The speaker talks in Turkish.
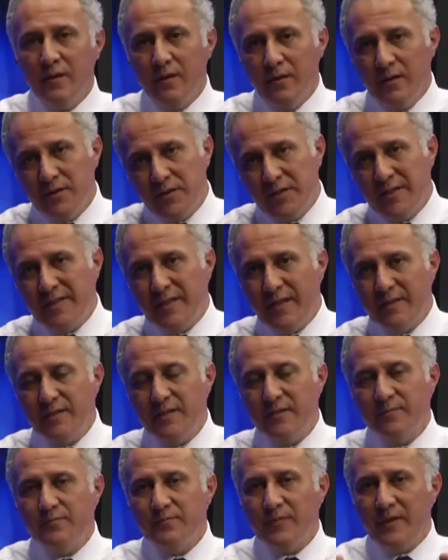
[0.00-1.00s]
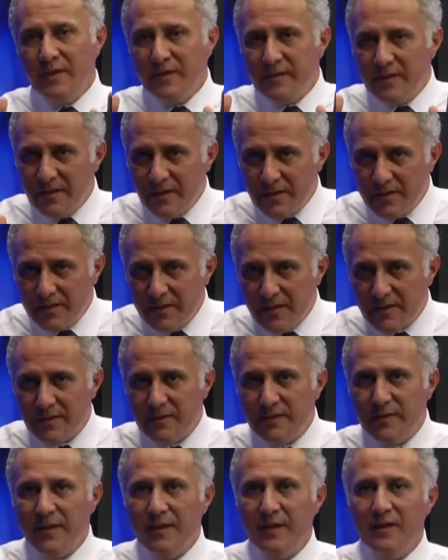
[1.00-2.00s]
şirketin internet
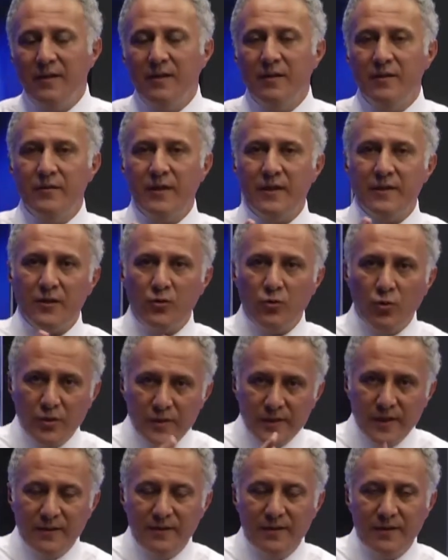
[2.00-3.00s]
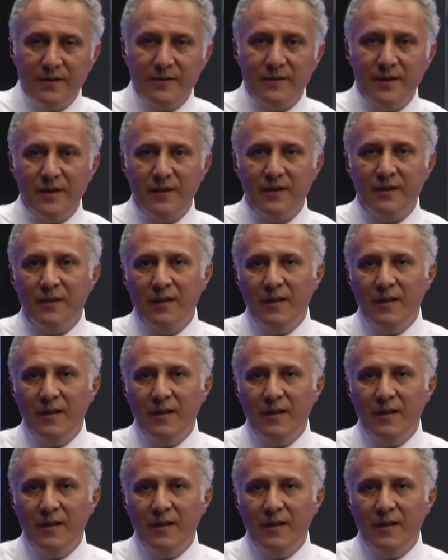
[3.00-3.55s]
sitesinde ya da görsellerinde